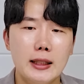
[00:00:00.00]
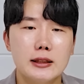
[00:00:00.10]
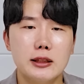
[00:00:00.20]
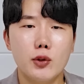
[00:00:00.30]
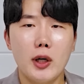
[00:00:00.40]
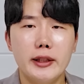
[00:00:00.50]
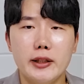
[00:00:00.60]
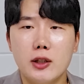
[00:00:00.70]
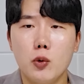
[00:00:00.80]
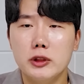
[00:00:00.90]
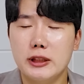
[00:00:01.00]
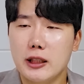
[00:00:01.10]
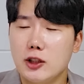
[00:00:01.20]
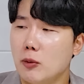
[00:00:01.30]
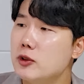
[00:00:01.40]
특화된
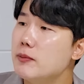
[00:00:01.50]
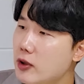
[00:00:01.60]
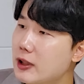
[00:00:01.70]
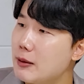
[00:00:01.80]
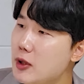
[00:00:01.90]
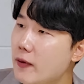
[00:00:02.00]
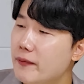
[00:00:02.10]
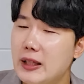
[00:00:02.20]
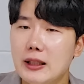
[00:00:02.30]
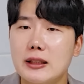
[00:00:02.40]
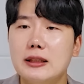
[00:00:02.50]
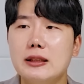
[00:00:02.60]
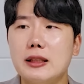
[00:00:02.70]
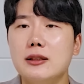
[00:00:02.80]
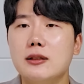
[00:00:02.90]
인공지능이 점점 늘어나면 그
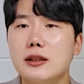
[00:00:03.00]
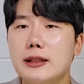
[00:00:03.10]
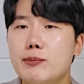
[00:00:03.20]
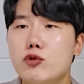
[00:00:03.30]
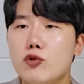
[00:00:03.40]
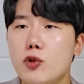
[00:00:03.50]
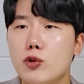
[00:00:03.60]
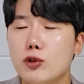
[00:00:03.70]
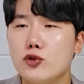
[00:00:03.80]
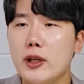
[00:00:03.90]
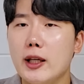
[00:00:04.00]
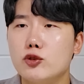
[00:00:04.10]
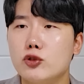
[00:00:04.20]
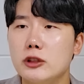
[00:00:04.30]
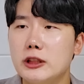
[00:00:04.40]
기능을 집중적으로
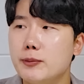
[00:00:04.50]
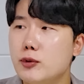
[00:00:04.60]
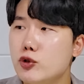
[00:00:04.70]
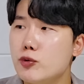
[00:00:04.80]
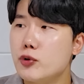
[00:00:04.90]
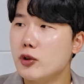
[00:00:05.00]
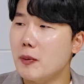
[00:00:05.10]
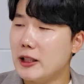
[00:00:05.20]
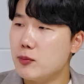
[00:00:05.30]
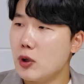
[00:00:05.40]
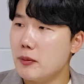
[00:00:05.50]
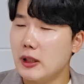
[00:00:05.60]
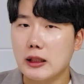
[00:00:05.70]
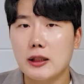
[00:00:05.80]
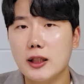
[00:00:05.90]
수행해주는 아. CPU, GPU가 더 많이 필요합니다.
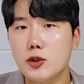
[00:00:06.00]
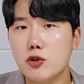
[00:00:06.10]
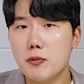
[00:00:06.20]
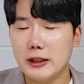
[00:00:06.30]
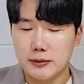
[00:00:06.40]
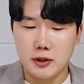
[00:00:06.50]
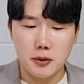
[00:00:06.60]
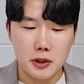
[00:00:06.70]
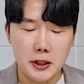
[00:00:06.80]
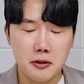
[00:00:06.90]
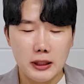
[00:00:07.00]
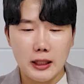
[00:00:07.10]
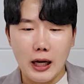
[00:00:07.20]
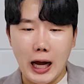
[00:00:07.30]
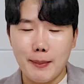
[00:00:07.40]
네. 극단적으로 네. 말씀드려볼게요.
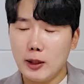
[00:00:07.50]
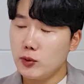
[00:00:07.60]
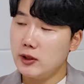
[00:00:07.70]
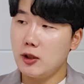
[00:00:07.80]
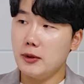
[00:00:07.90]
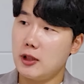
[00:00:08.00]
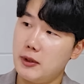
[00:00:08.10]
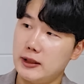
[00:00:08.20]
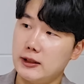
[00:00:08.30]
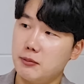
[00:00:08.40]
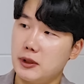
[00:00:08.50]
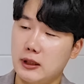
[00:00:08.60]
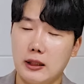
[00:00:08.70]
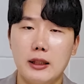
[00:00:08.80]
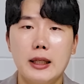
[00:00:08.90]
아마존이 서버 사업을 하지
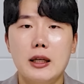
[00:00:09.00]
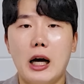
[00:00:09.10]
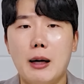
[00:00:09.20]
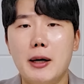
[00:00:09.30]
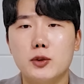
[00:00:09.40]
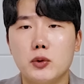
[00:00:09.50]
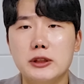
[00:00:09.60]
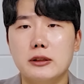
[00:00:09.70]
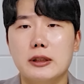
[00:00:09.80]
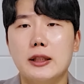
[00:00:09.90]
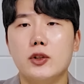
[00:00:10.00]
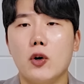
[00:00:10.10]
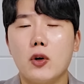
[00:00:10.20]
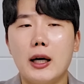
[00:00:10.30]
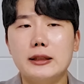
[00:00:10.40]
않습니까? 음. 아마존은
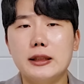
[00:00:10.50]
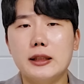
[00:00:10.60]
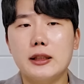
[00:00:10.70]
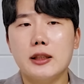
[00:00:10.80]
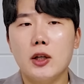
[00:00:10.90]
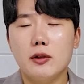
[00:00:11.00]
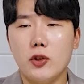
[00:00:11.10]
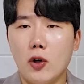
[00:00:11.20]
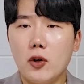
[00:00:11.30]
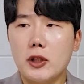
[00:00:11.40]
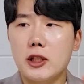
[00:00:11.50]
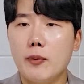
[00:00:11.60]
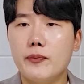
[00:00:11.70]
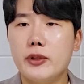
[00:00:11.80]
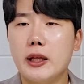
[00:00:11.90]
여러 가지 기업, 여러
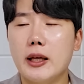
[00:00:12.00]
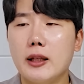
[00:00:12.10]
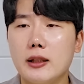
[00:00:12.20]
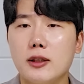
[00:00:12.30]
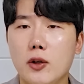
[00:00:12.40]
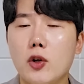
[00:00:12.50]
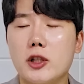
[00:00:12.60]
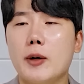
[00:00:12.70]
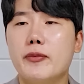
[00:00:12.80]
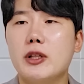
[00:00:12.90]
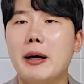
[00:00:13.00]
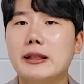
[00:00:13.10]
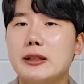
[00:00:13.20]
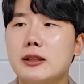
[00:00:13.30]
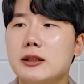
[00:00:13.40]
기업들의 여러 기업들이
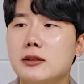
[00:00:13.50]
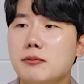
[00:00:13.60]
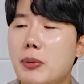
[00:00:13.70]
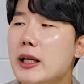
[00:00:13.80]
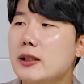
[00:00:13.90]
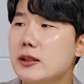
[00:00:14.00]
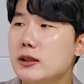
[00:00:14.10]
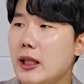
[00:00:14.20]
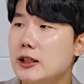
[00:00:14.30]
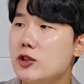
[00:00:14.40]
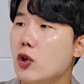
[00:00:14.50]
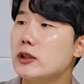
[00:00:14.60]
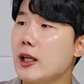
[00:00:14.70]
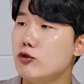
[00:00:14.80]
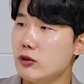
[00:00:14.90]
만드는 파일들을 대신 음.
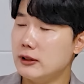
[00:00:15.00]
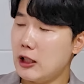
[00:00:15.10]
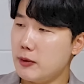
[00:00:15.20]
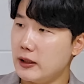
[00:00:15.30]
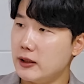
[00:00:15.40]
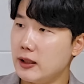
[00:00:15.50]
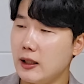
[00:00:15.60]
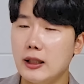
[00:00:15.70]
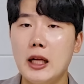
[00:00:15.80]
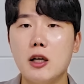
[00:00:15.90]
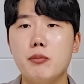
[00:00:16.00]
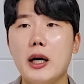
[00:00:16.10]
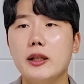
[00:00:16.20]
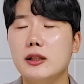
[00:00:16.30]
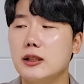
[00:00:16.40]
저장해주는 사업을 하는데
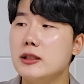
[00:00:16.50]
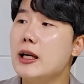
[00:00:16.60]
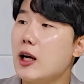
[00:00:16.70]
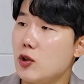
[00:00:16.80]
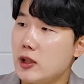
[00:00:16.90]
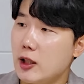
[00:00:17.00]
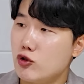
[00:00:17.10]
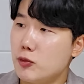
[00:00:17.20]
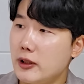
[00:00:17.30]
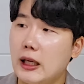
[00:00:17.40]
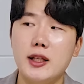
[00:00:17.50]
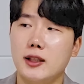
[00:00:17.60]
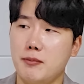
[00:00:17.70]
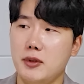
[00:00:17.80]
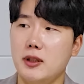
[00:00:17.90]
파일을 그냥 저장해주면 난리가
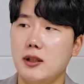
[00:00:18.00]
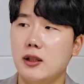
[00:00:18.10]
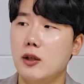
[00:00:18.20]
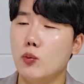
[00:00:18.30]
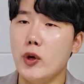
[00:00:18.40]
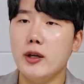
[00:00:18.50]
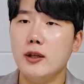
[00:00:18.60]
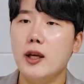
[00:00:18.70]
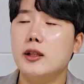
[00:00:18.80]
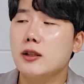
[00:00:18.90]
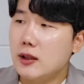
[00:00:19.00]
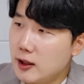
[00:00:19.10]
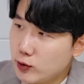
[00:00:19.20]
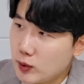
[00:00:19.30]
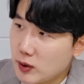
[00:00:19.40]
판단합니다. 음. 왜? 해킹
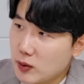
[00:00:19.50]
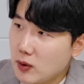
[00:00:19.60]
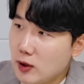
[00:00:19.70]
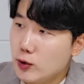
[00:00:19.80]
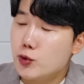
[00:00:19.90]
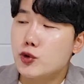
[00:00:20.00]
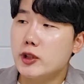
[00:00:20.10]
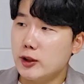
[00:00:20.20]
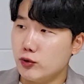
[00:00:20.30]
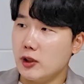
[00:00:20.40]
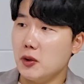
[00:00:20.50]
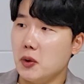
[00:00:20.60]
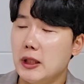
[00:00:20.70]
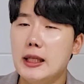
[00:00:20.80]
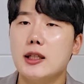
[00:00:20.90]
당할 수도 있고 유출될 수도
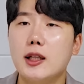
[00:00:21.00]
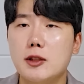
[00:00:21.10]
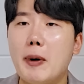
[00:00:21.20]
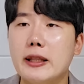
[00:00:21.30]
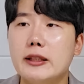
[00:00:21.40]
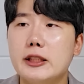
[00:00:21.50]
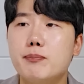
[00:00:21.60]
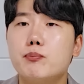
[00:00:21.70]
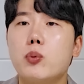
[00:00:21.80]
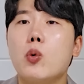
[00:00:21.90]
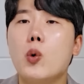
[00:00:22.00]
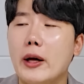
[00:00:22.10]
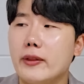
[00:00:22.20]
있고 그래서 반드시 보안,